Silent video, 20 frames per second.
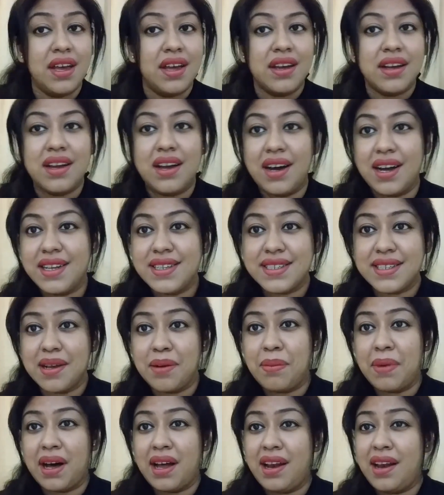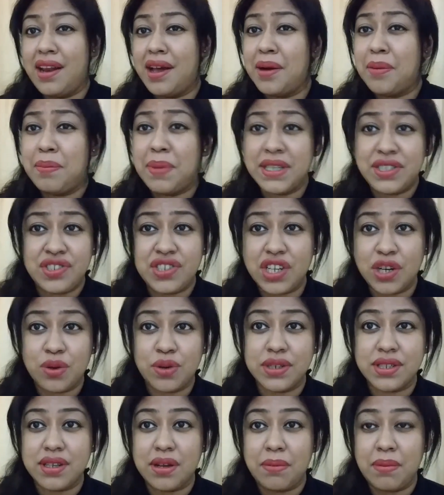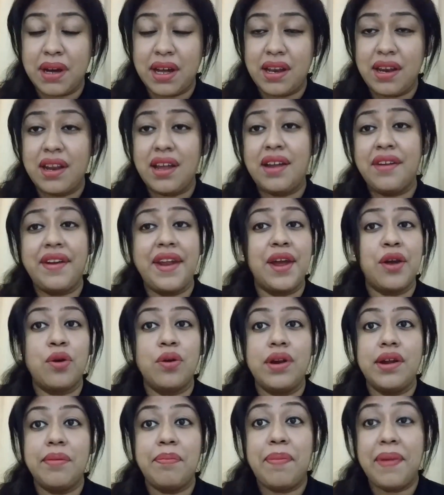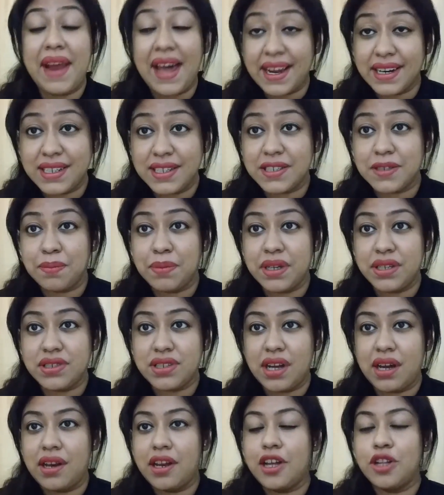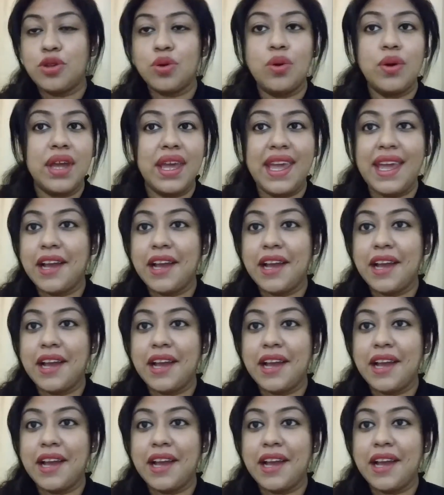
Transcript: घर संभालना बच्चे को संभालना रेगुलर प्रैक्टिस में जाना तो